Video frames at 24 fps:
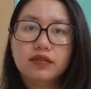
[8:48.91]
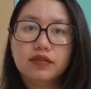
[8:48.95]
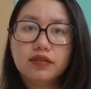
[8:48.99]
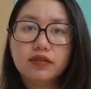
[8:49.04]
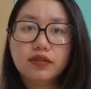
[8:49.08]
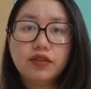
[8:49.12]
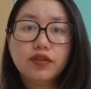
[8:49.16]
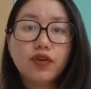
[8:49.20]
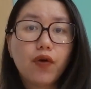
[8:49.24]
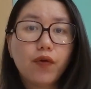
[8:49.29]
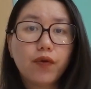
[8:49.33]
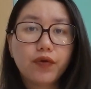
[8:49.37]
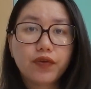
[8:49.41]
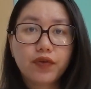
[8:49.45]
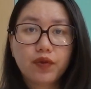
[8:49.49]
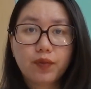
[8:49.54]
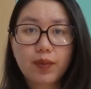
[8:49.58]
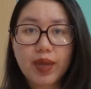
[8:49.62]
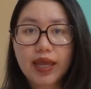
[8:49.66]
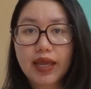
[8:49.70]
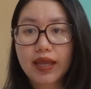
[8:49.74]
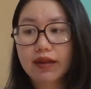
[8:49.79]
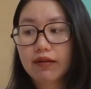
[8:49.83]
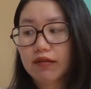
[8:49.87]
dưới nôi cho
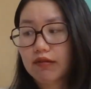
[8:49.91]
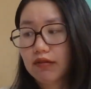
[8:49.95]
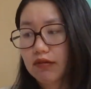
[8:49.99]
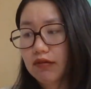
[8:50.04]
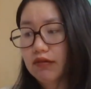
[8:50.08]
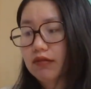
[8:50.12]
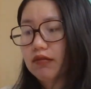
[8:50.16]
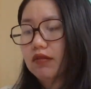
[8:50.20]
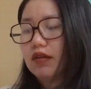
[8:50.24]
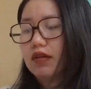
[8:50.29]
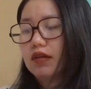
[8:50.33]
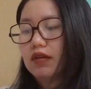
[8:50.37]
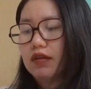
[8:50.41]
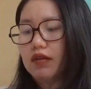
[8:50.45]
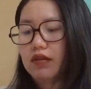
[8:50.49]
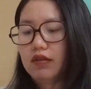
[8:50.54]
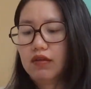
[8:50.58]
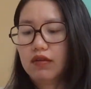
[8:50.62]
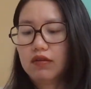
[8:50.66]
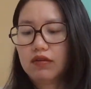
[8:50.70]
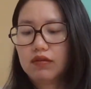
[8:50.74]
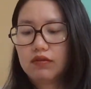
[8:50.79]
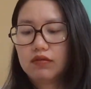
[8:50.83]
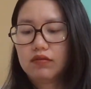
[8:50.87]
bé được
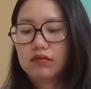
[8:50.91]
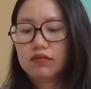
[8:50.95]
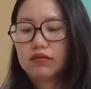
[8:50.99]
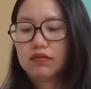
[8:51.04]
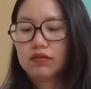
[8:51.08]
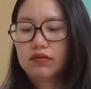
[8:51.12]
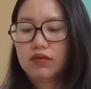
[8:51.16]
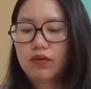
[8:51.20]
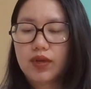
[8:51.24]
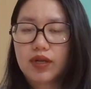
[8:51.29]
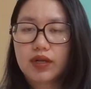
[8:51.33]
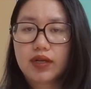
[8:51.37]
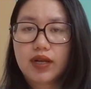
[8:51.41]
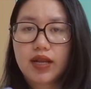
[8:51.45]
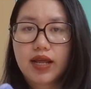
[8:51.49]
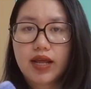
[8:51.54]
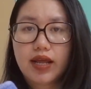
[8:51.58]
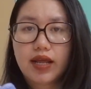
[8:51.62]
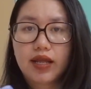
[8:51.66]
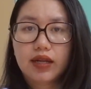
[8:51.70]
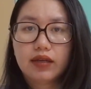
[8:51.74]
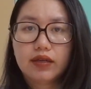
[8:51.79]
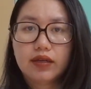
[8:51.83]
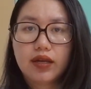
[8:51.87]
ờ, hoặc
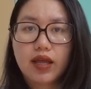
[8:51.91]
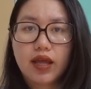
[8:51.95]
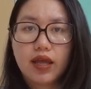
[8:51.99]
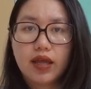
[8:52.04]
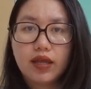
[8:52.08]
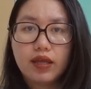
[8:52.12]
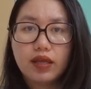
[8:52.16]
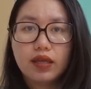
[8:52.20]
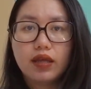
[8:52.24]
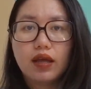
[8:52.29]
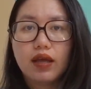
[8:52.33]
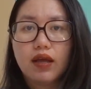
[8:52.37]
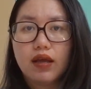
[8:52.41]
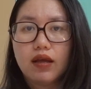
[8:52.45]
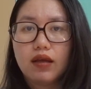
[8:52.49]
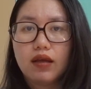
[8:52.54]
là để